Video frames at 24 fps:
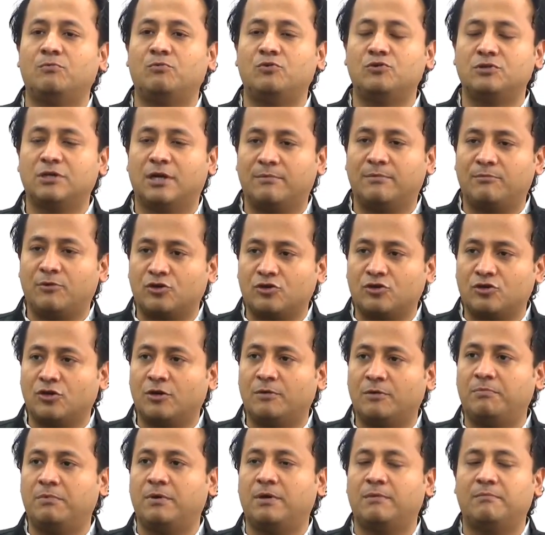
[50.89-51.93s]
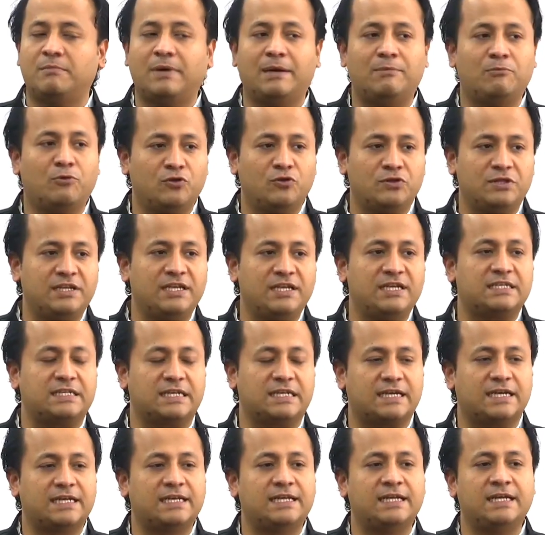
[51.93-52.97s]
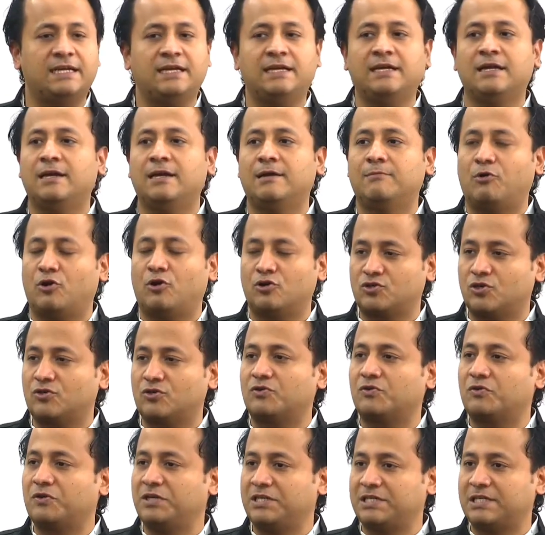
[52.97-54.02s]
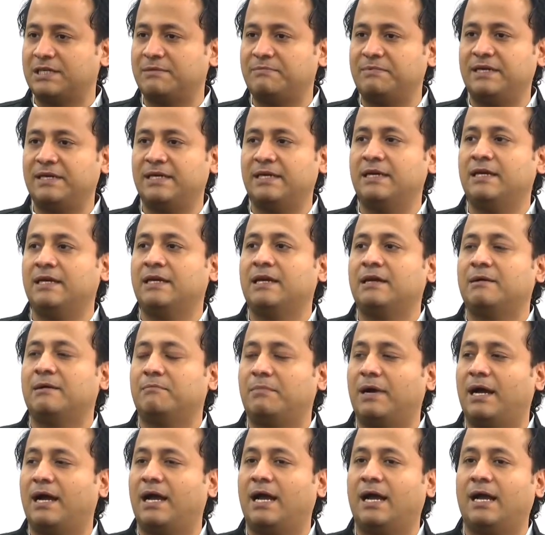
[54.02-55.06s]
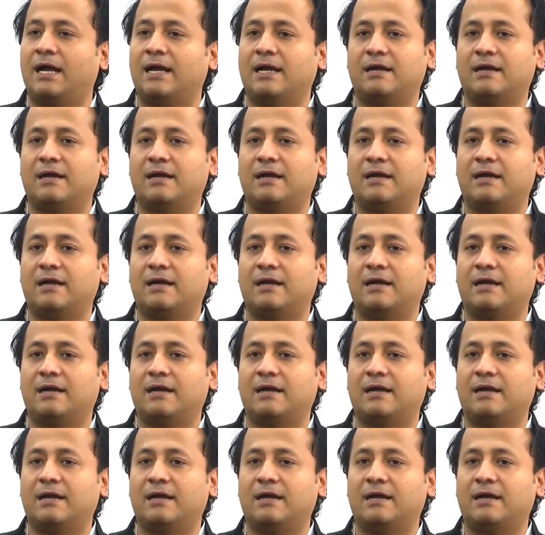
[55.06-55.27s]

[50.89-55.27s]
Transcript: পূজা মণ্ডপ বা মন্দির সেখানে পর্যটক হিসেবে বা